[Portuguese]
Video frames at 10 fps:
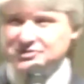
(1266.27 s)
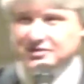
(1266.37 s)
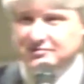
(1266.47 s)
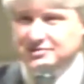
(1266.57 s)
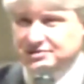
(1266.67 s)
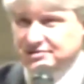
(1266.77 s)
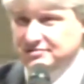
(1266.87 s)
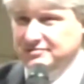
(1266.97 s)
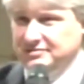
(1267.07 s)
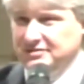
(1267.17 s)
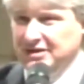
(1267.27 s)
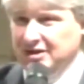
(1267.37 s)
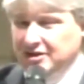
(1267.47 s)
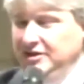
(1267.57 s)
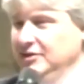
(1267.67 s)
Senhor Jesus.
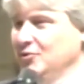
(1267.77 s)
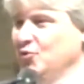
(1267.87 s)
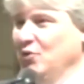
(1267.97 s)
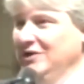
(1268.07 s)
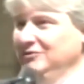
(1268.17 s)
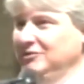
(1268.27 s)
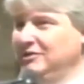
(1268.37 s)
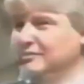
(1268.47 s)
E enquanto